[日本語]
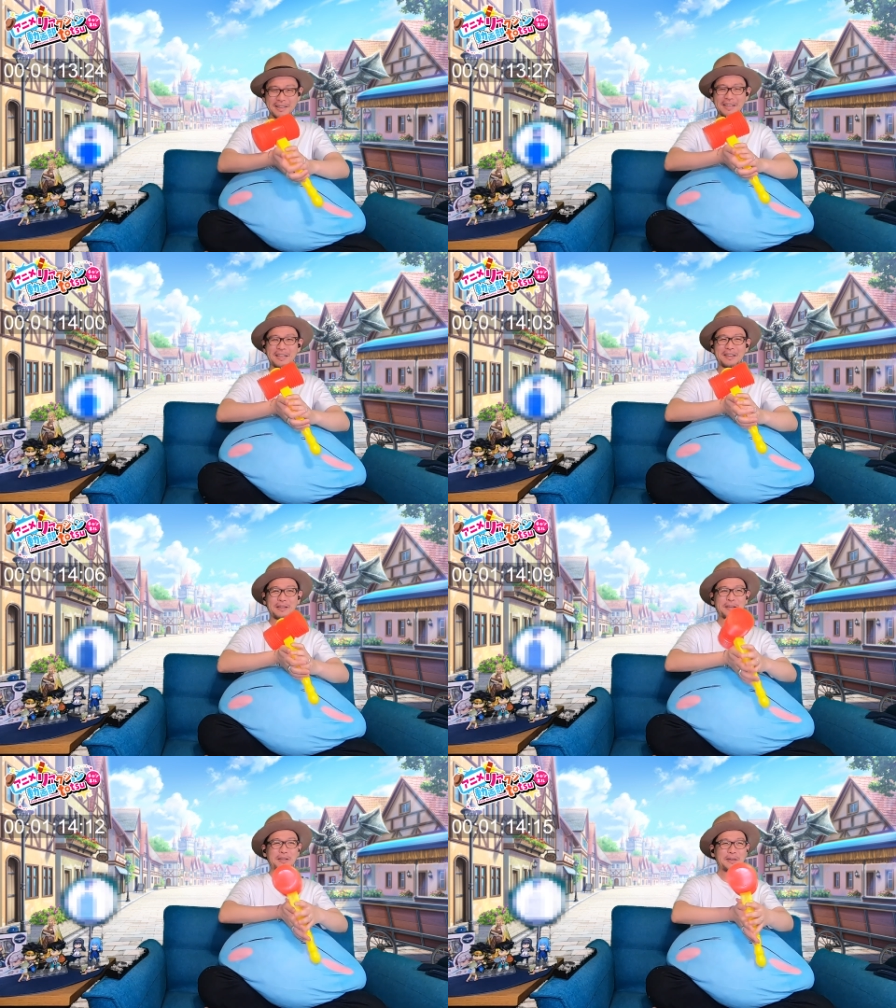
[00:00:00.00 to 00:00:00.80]

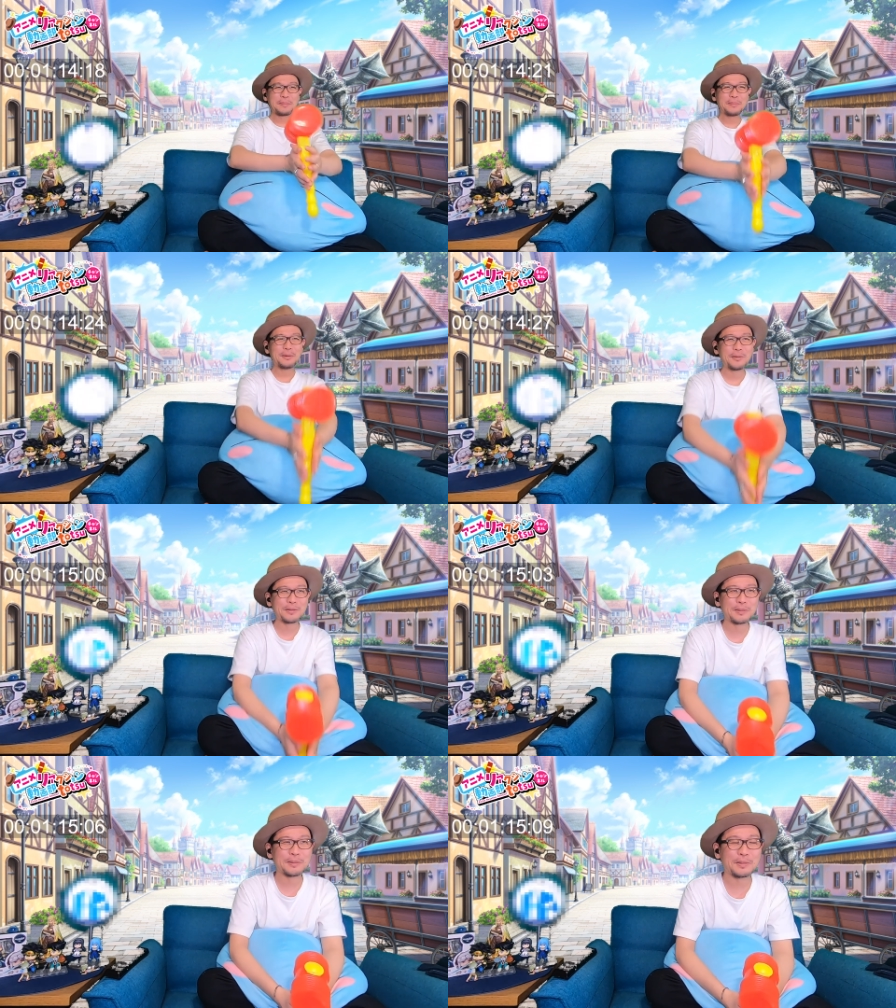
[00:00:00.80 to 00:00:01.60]
ね、
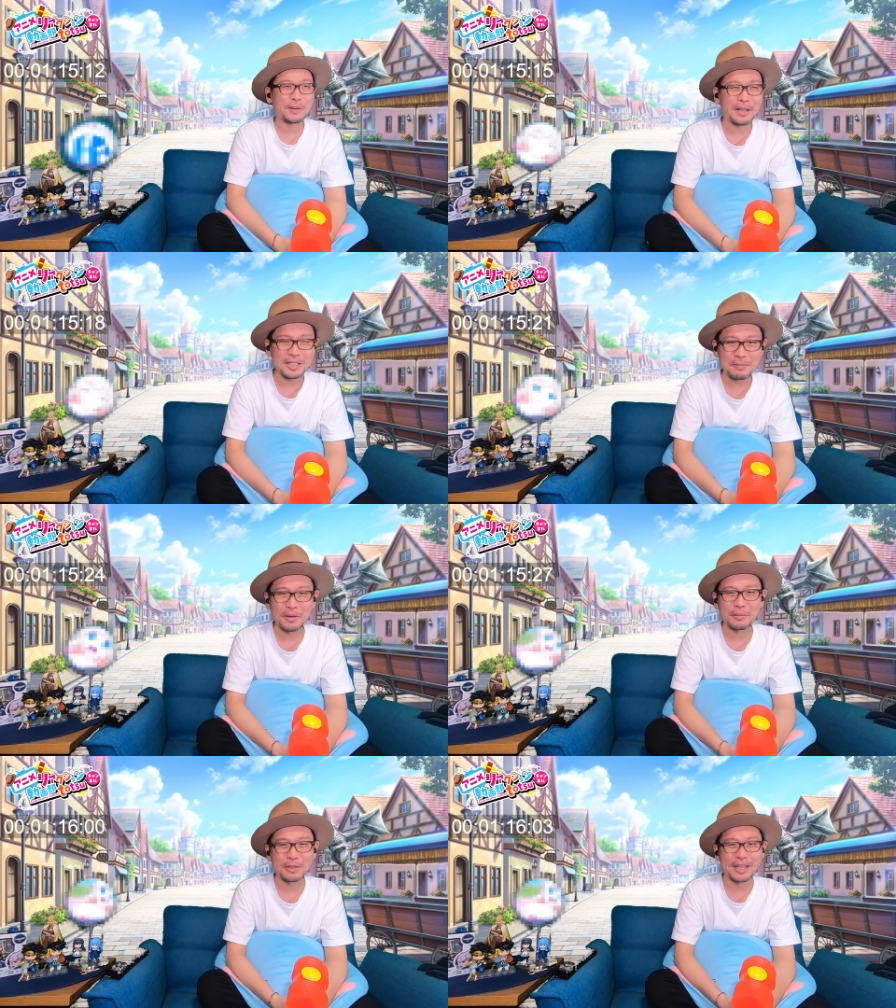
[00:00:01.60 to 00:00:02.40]
もうアニメ
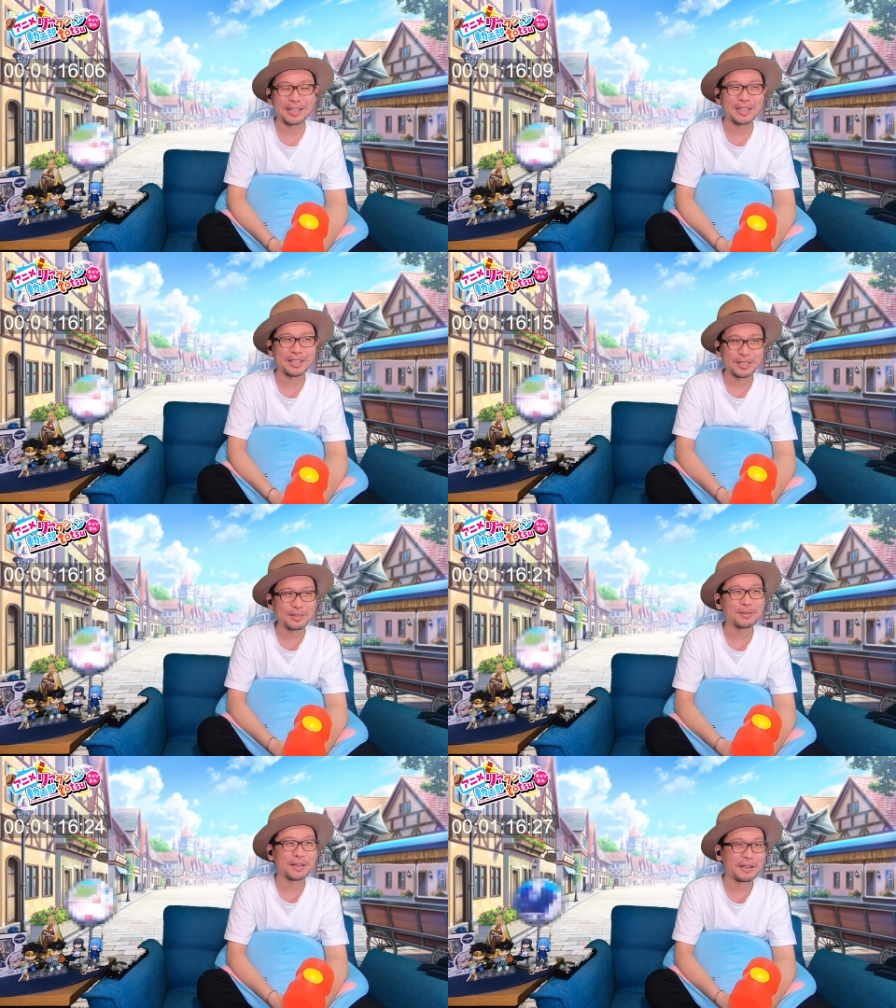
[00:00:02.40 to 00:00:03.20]
を見慣れてる
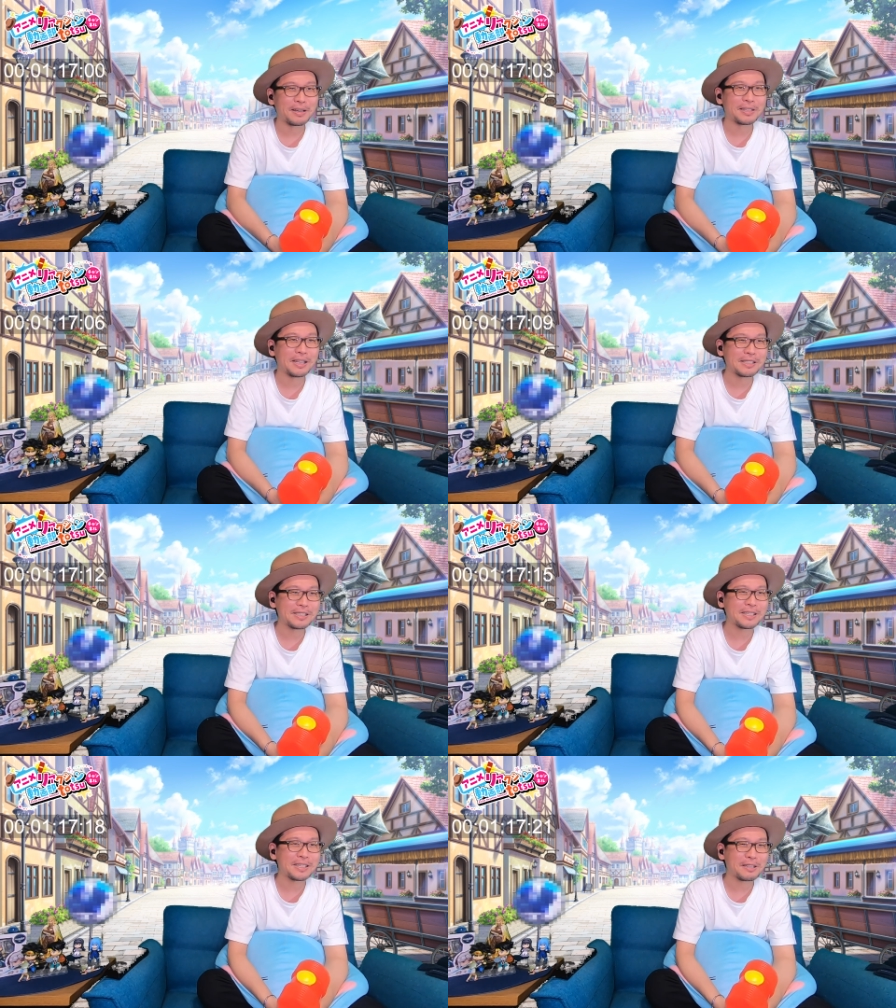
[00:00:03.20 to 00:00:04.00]
人なら男
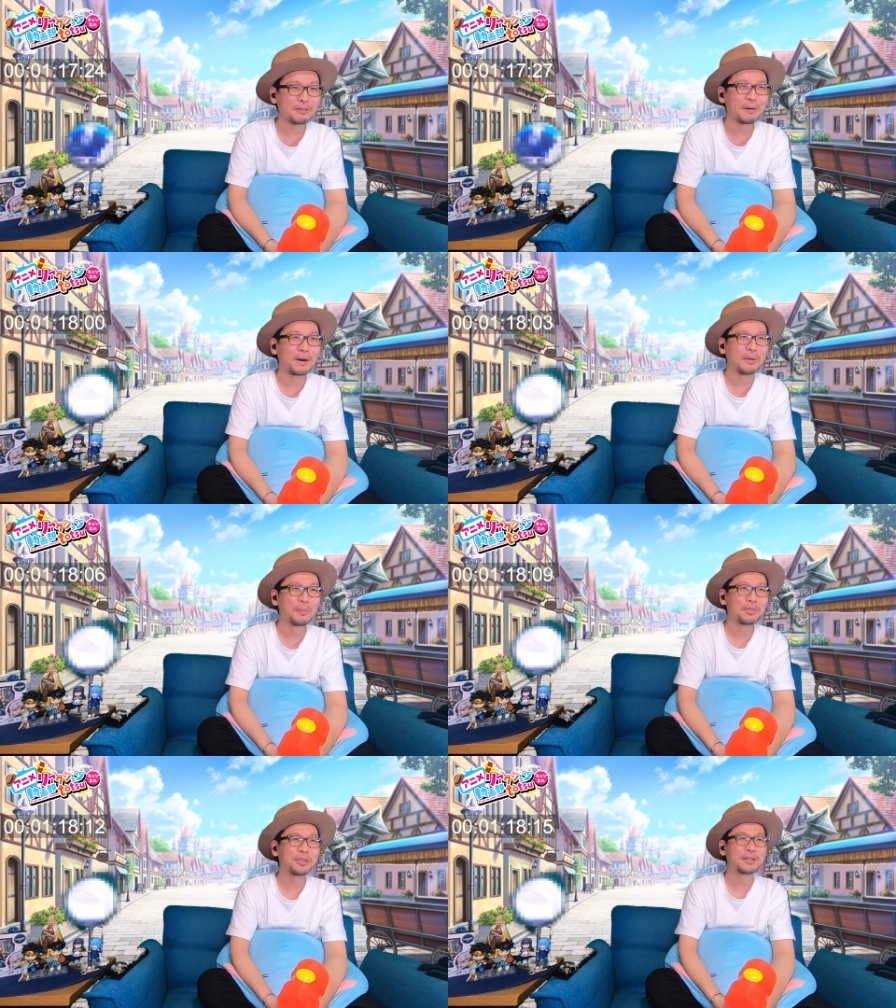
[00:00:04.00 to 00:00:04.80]
性だとは
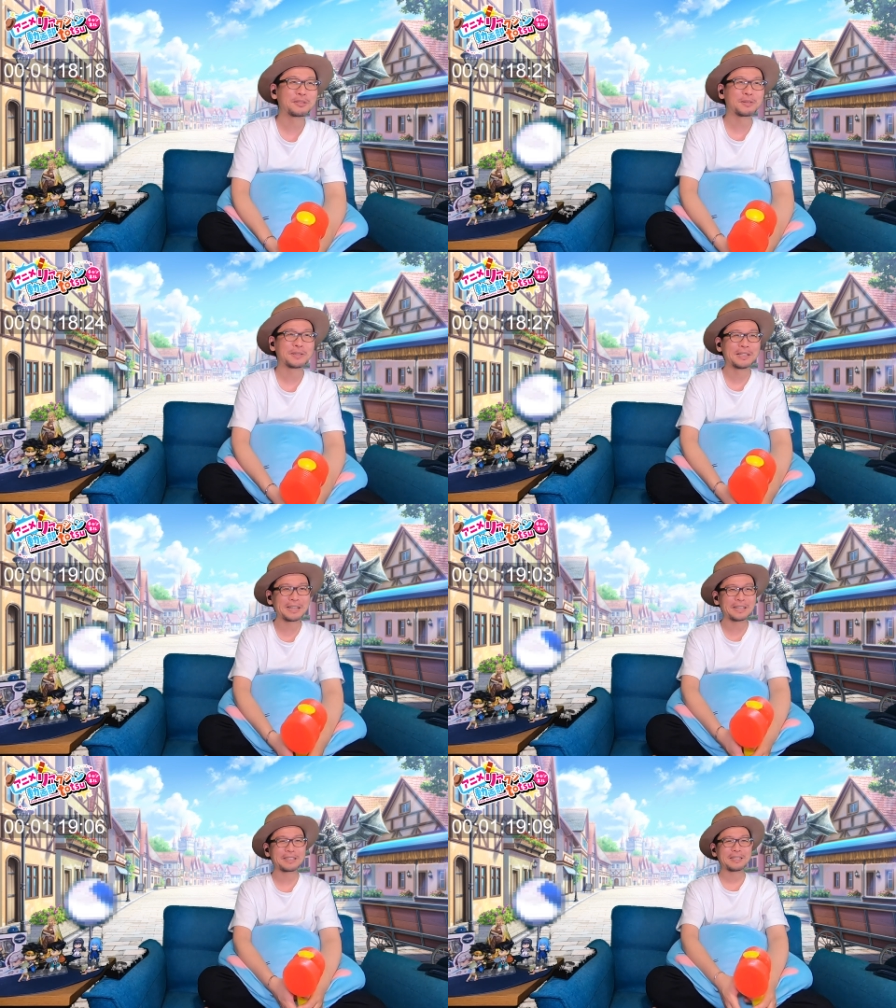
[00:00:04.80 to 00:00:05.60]
思ってる人はい
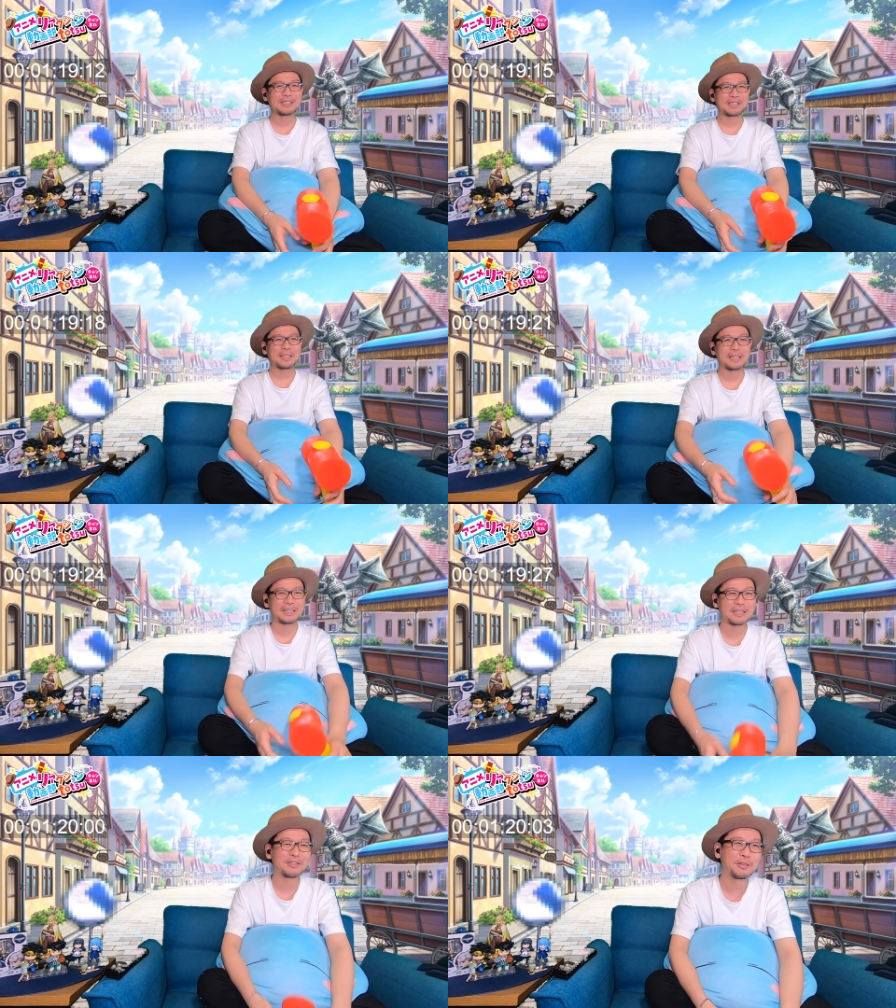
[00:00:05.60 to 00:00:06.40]
なかったんじゃない
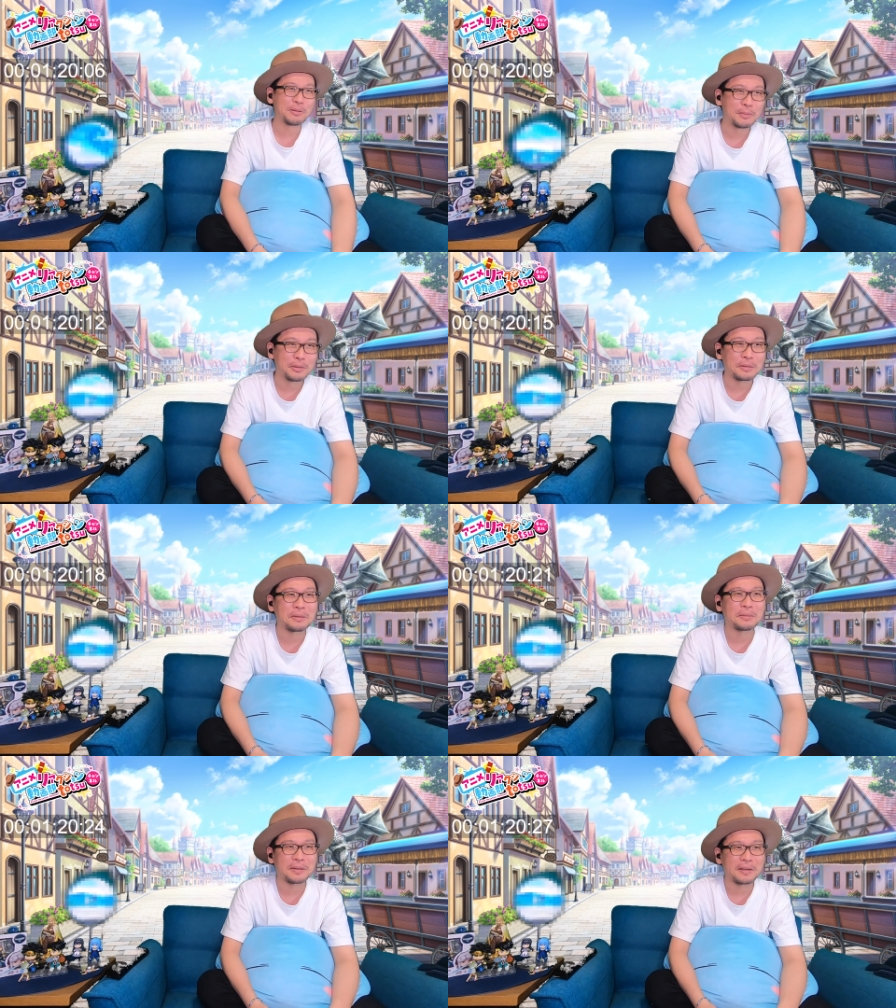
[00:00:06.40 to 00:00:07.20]
かなって思うけ
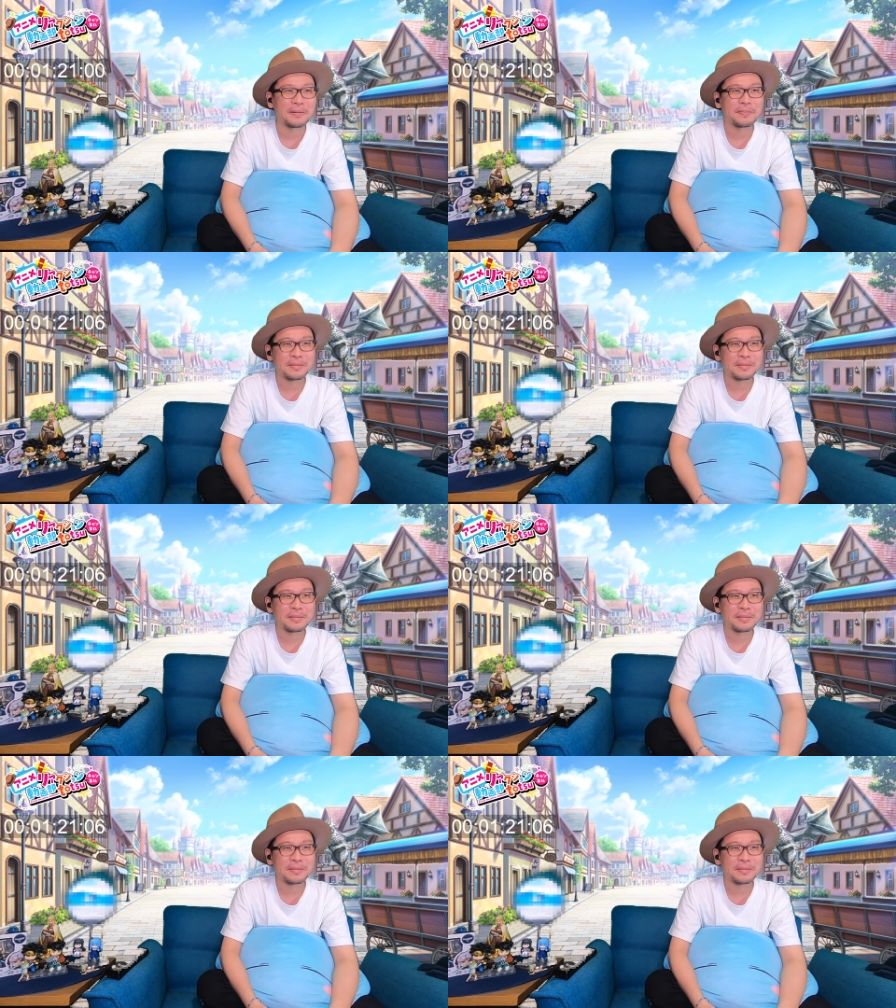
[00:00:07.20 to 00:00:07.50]
どね。